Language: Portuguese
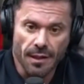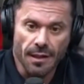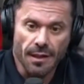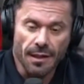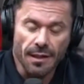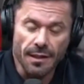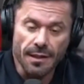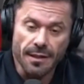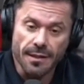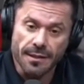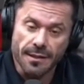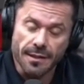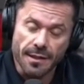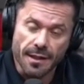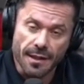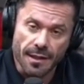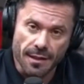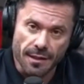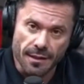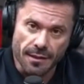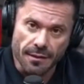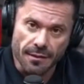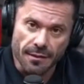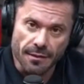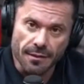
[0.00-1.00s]
Um metro, para
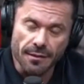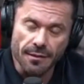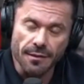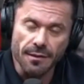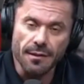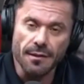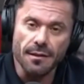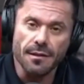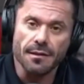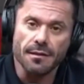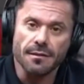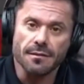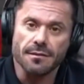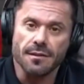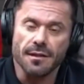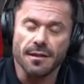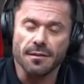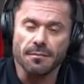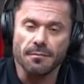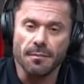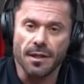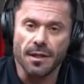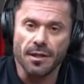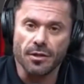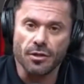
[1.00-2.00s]
quem surfa,
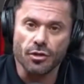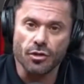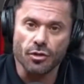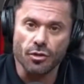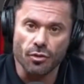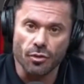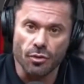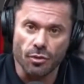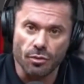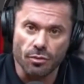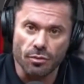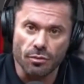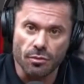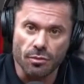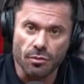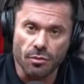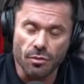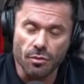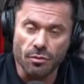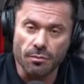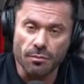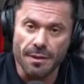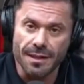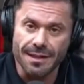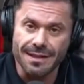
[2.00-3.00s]
tá
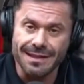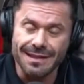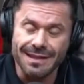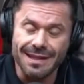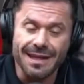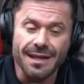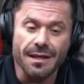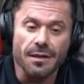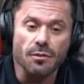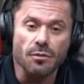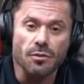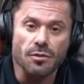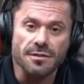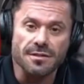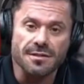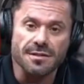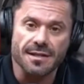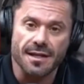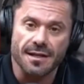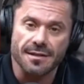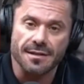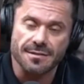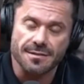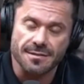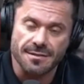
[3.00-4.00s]
entendendo o que eu tô falando,
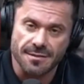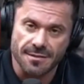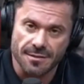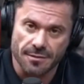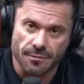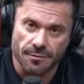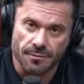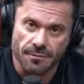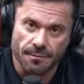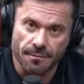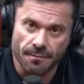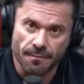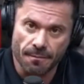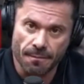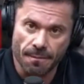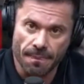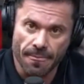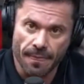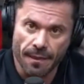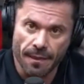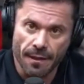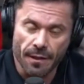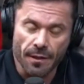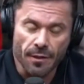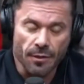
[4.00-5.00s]
são ondas grandes.
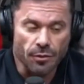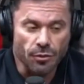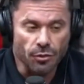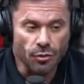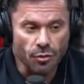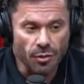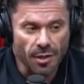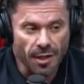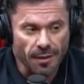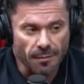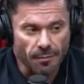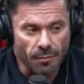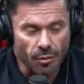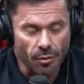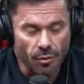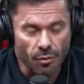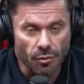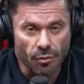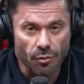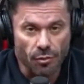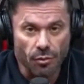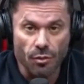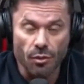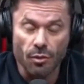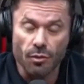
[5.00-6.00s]

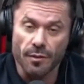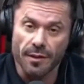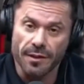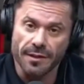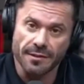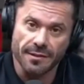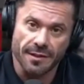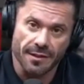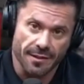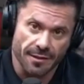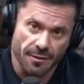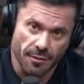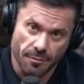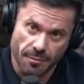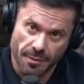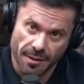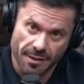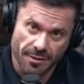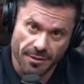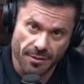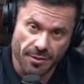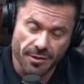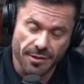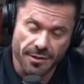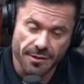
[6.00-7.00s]
Grandes igual o Chulho.
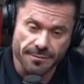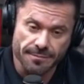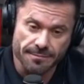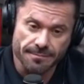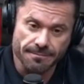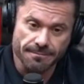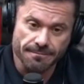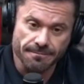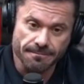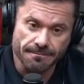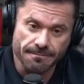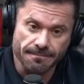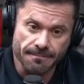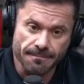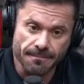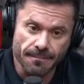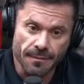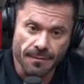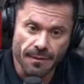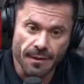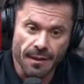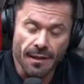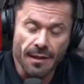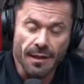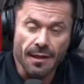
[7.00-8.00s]

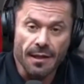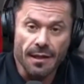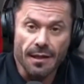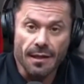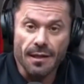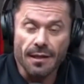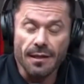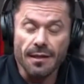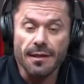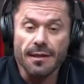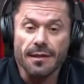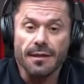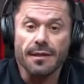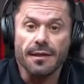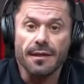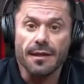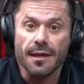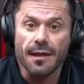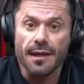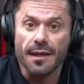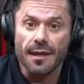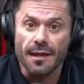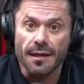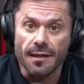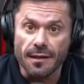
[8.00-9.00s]
Inclusive,
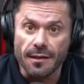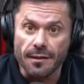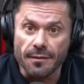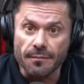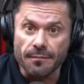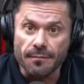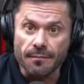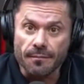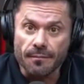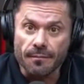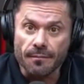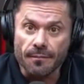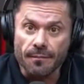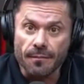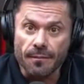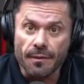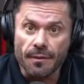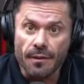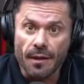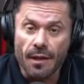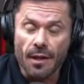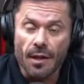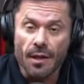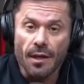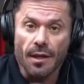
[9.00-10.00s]
Chulho, um beijo.
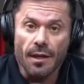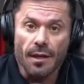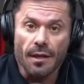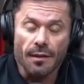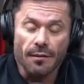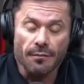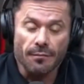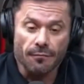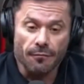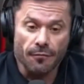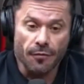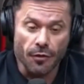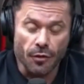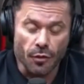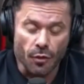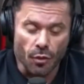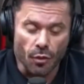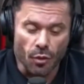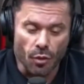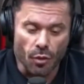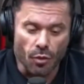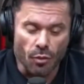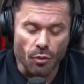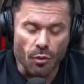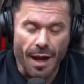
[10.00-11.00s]
Tá dodói,
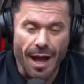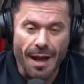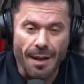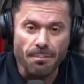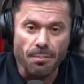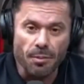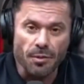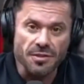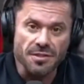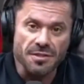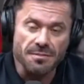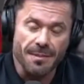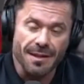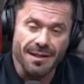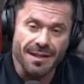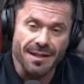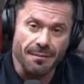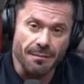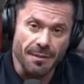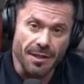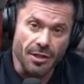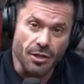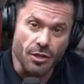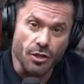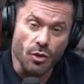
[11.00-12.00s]
mas já já
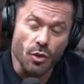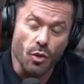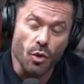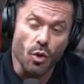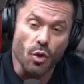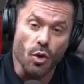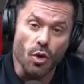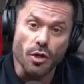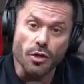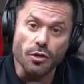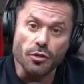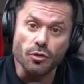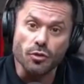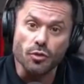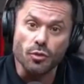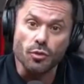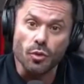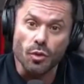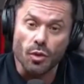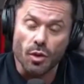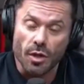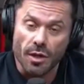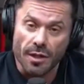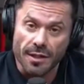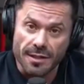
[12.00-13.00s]
estará fera de
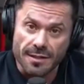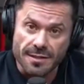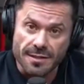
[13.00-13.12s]
novo.